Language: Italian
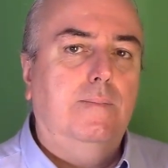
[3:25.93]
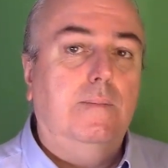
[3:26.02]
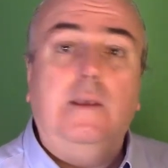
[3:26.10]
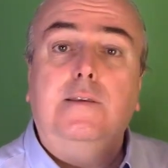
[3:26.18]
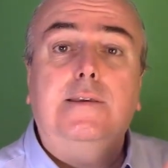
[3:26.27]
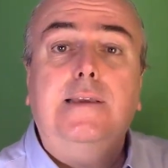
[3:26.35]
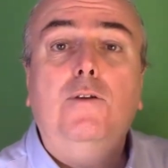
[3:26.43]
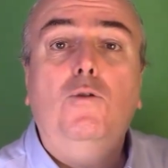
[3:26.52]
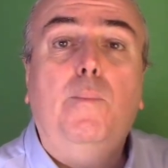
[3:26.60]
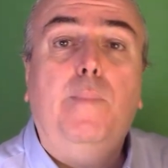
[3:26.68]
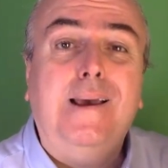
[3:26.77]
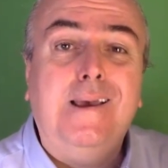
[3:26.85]
Se sei in
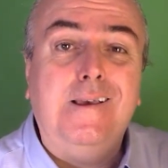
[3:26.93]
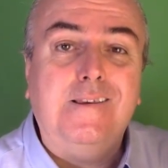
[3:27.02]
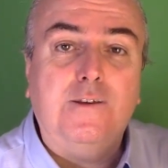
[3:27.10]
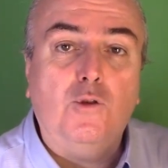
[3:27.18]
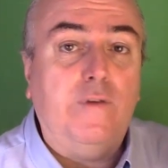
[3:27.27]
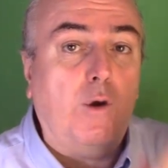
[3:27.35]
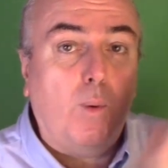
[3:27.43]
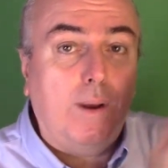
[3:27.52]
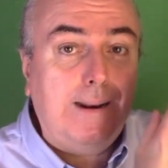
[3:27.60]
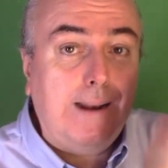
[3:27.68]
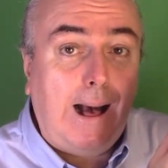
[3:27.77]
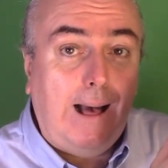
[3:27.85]
un paese dove
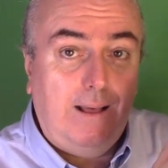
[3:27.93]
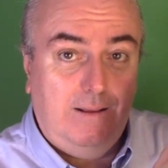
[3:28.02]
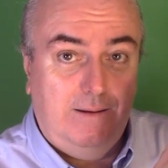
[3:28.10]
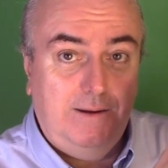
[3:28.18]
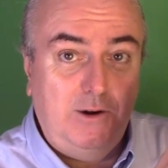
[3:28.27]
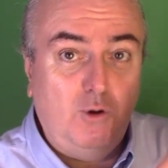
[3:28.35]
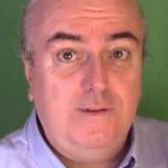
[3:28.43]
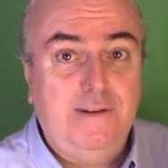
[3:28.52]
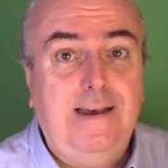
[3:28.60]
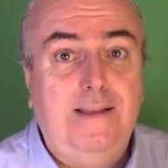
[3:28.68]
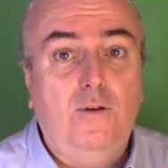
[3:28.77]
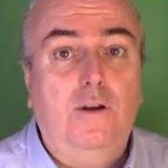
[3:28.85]
quelli là non ti
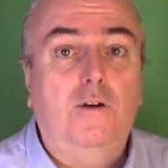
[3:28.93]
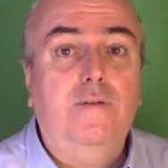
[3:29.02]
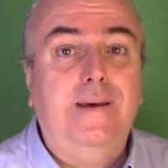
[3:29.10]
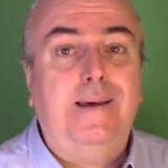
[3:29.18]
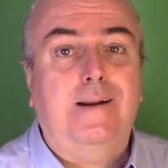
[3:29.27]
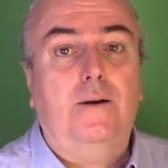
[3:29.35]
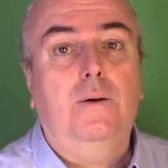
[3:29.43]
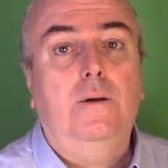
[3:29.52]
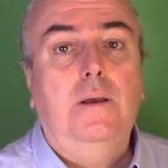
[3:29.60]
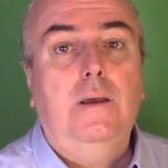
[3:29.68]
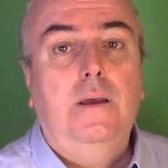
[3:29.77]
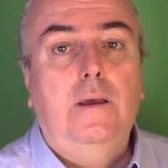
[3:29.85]
danno il governo,
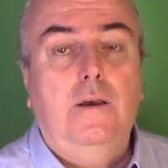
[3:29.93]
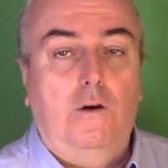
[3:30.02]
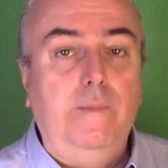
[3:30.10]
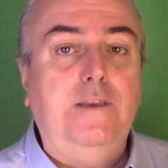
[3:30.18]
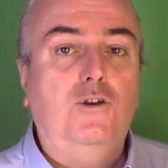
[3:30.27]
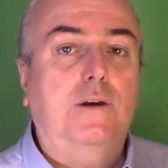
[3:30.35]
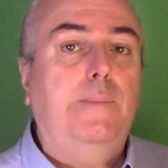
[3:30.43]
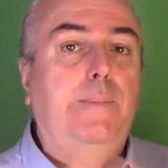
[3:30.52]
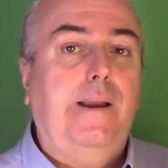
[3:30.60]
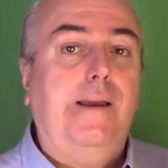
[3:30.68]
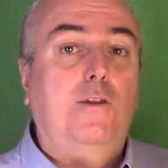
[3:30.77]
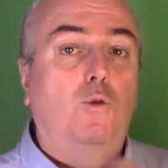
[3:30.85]
cominci a
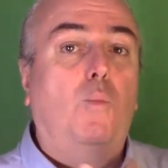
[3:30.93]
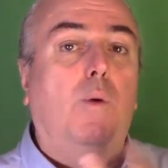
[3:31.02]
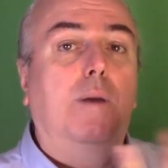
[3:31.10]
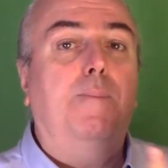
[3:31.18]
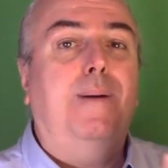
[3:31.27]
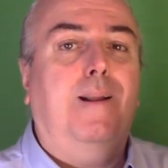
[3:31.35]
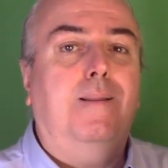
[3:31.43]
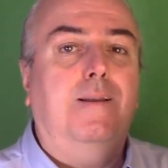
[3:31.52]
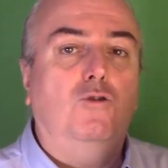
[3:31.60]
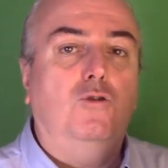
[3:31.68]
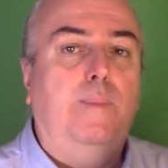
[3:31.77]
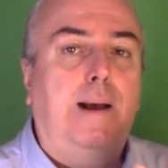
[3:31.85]
capire che tu puoi
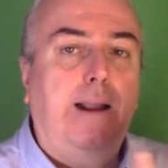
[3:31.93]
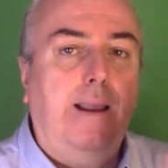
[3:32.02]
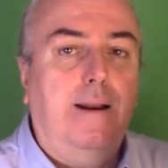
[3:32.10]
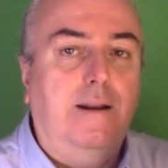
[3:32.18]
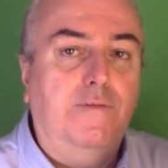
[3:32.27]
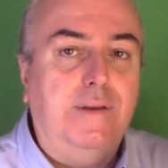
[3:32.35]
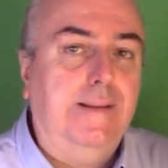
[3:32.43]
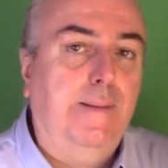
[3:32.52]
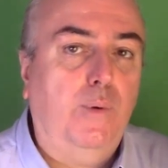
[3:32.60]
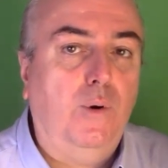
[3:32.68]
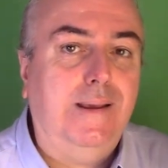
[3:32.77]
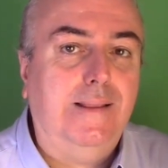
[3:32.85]
partecipare alla vita
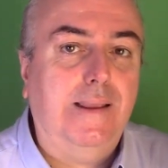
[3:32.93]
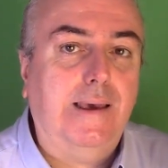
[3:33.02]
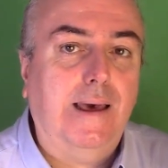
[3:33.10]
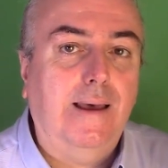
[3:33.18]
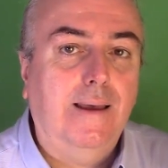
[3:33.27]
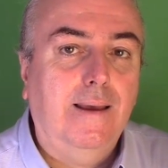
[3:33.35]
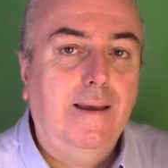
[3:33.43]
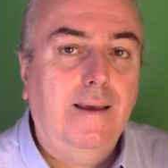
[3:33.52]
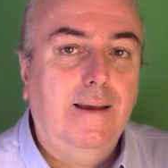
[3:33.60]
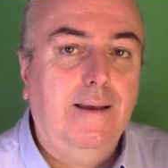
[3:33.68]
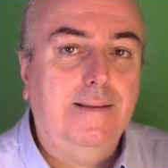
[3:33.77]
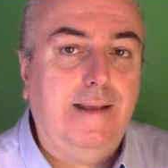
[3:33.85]
politica
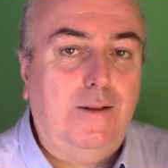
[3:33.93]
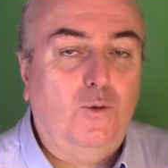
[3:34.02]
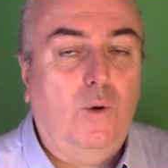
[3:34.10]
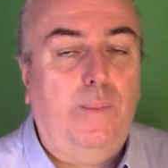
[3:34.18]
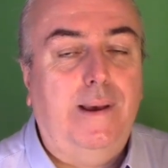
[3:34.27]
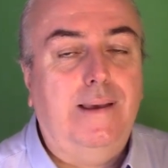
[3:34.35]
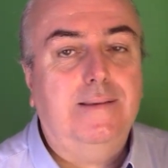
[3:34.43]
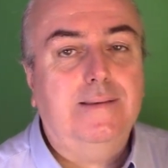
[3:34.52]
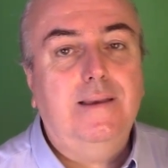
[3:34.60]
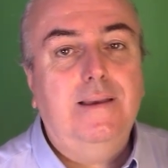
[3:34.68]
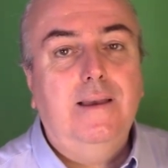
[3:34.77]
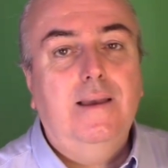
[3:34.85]
del tuo
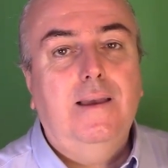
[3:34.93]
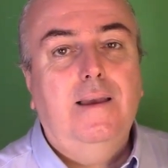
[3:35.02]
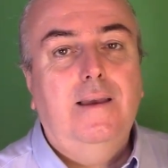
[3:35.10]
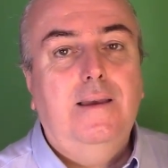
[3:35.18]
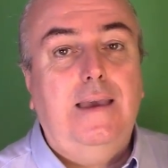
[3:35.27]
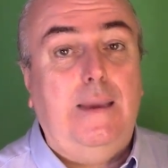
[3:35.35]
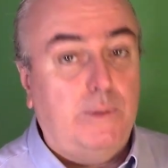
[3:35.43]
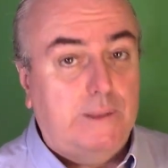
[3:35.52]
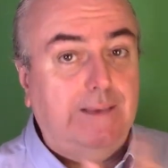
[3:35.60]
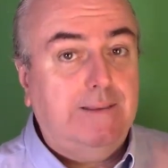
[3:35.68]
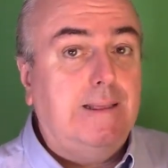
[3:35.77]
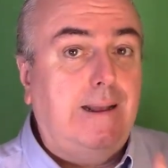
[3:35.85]
paese e
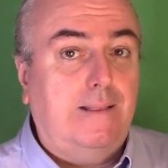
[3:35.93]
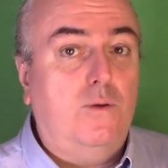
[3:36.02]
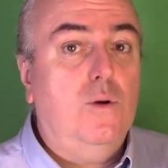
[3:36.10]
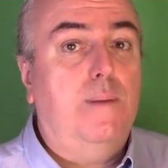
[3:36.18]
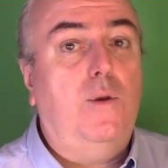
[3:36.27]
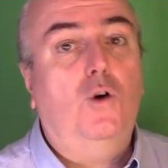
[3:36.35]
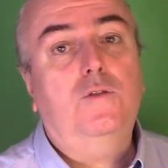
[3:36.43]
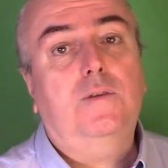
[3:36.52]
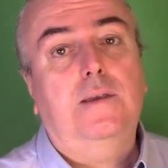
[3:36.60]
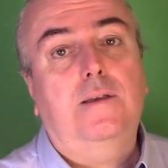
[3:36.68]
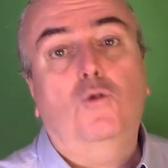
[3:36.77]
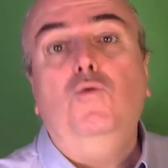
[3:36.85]
potresti darti una
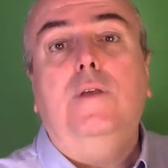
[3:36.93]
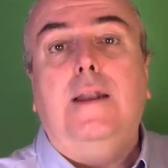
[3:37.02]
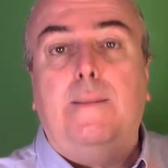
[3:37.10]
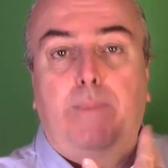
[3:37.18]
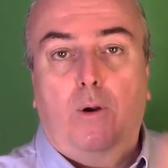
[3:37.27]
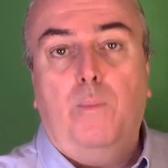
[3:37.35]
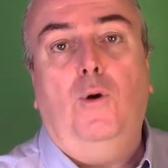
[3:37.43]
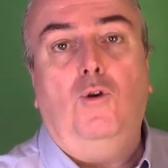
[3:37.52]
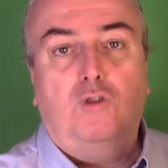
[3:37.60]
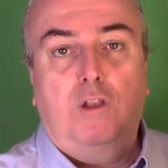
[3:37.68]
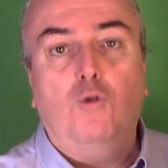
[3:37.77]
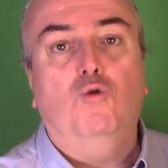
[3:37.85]
mossa con delle
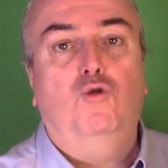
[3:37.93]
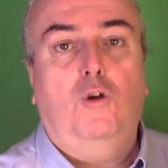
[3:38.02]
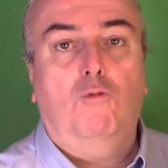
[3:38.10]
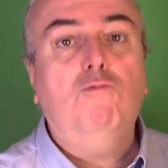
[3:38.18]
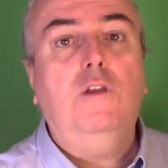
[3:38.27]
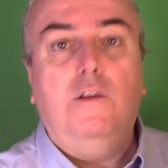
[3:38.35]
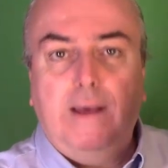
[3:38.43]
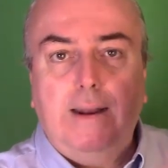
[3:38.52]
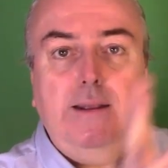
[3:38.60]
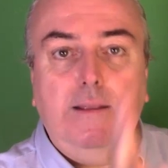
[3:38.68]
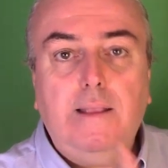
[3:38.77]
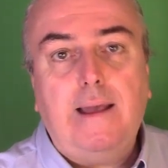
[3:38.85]
proposte costruttive
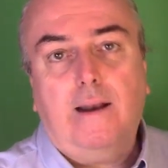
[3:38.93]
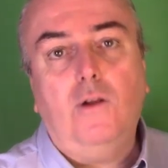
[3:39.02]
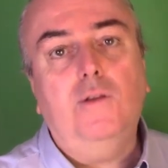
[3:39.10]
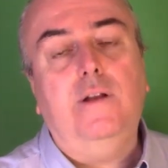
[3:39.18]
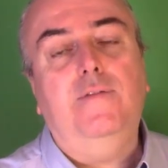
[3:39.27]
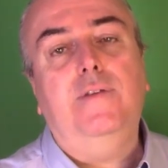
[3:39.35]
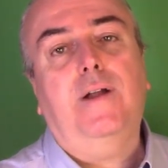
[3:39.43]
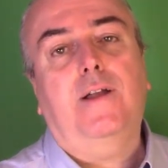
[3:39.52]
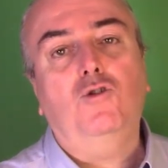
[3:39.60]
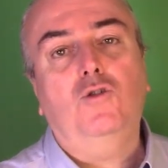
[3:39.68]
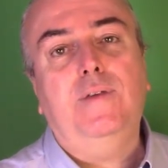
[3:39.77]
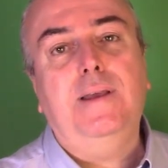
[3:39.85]
all'interno del vivere
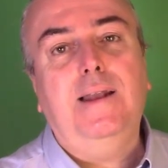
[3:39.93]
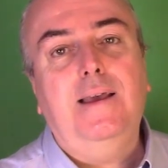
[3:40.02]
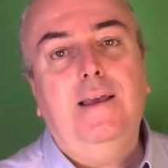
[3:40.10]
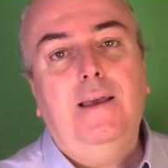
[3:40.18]
civile.